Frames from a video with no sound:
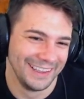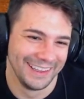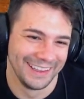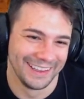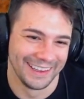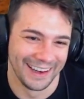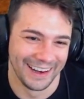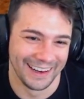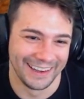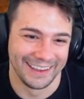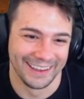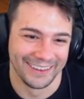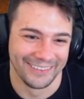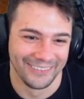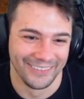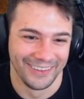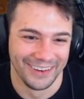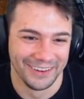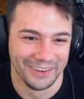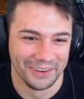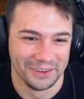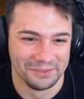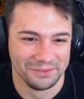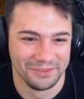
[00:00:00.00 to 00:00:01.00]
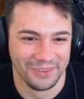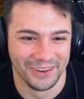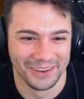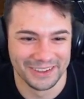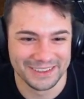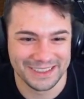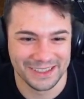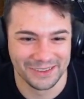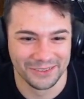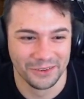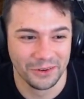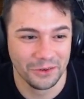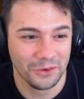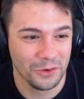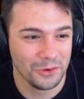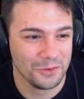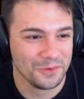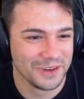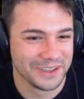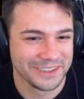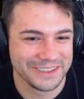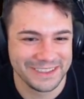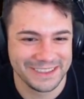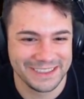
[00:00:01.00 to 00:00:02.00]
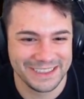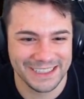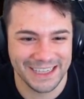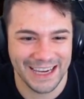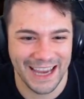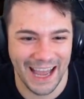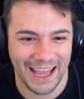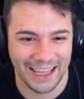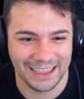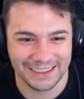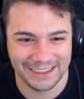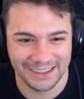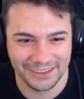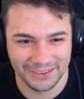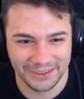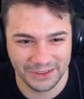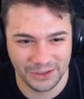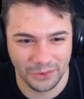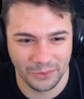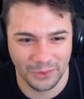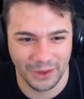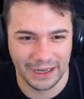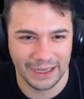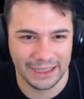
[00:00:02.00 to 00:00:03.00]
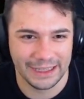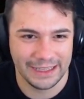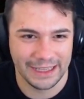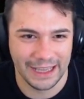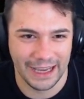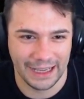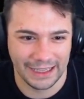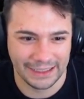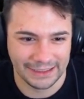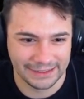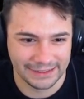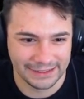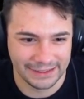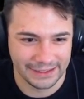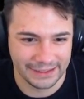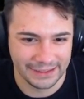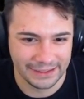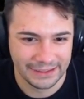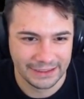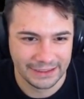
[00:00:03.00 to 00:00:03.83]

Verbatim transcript: direi che quello è il boss, è un Gumos gigante, quindi uguale agli altri.